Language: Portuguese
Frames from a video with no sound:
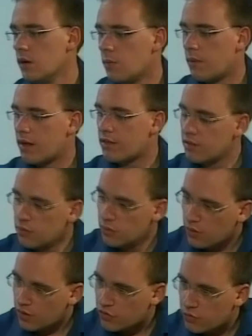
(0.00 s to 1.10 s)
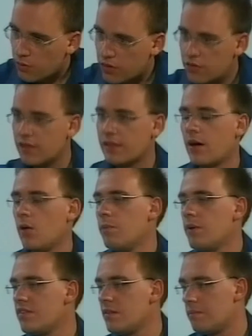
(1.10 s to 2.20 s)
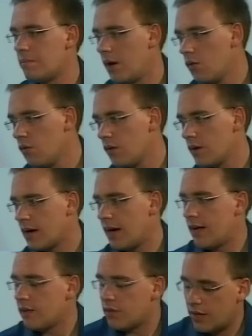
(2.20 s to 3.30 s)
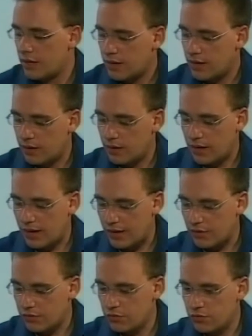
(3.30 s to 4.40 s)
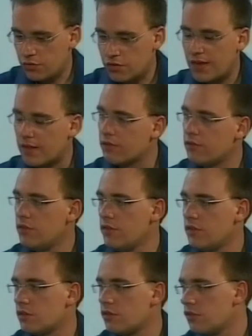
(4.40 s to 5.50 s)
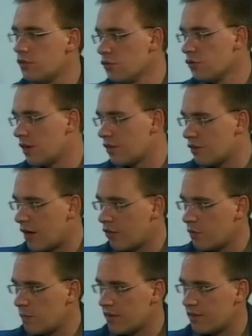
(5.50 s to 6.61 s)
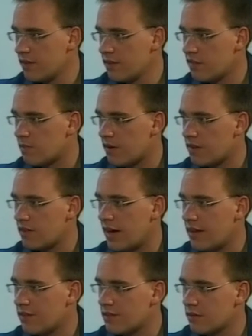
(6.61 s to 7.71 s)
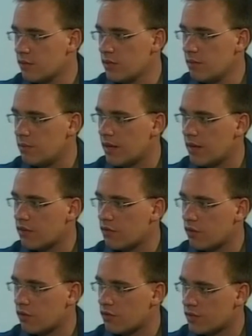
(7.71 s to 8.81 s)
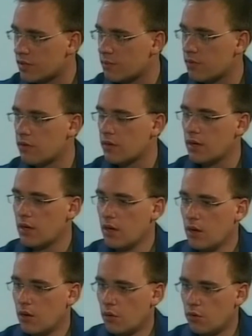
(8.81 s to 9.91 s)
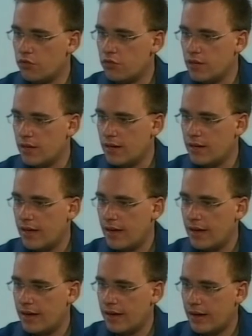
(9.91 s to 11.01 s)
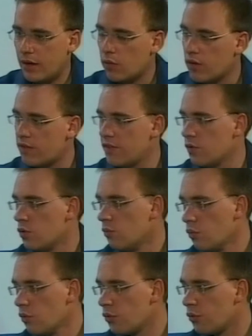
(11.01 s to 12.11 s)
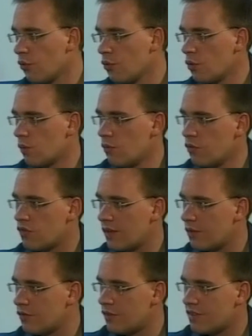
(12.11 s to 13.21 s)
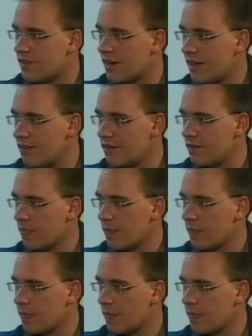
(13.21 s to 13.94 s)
Brasil, a gente pode citar o principal caso, é, caso, de sucesso disso é o Instituto Nacional de Pesquisas Espaciais, o INPE, né, São José dos Campos. Hoje ele é reconhecido no mundo todo como um centro de excelência